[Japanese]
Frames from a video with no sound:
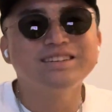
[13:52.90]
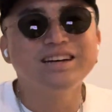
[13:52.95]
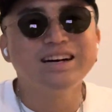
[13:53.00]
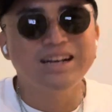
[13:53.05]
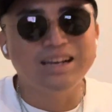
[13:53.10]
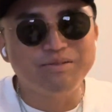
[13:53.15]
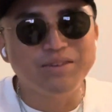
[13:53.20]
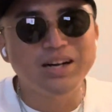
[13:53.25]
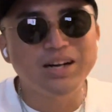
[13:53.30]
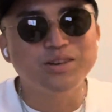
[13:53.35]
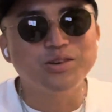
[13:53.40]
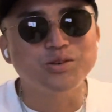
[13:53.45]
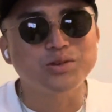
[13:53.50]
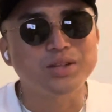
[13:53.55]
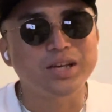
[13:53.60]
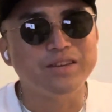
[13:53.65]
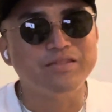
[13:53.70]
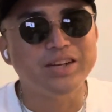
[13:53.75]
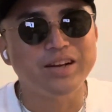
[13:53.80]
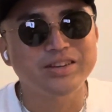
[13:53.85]
はい、バンコクで
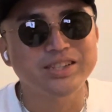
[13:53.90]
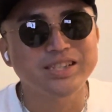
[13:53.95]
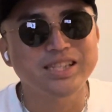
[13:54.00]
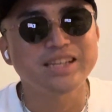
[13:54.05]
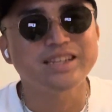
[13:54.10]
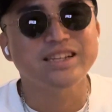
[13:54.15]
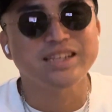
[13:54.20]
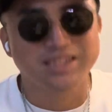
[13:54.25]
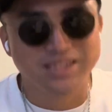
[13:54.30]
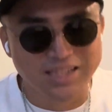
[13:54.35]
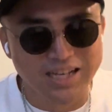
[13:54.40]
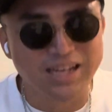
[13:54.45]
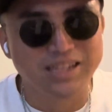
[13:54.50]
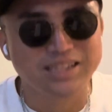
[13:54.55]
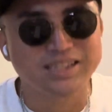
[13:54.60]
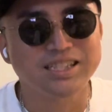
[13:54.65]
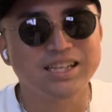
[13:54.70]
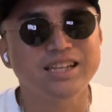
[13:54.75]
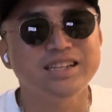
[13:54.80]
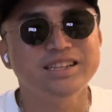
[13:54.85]
は見れませんでした
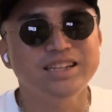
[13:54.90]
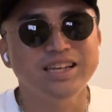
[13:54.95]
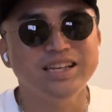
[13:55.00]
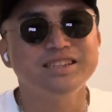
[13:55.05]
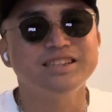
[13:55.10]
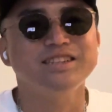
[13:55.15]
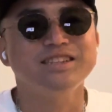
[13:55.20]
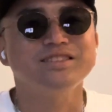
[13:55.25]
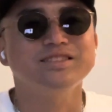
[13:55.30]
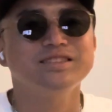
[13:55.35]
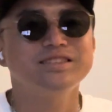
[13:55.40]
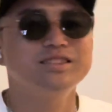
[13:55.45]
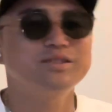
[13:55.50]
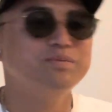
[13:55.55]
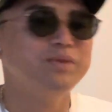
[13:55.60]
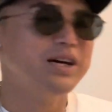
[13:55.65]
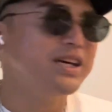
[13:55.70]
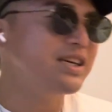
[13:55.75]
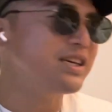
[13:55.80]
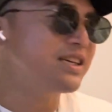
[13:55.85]
残念っていう
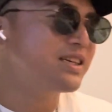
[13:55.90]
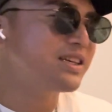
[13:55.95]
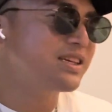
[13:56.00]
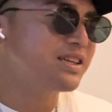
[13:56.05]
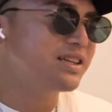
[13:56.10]
スパイ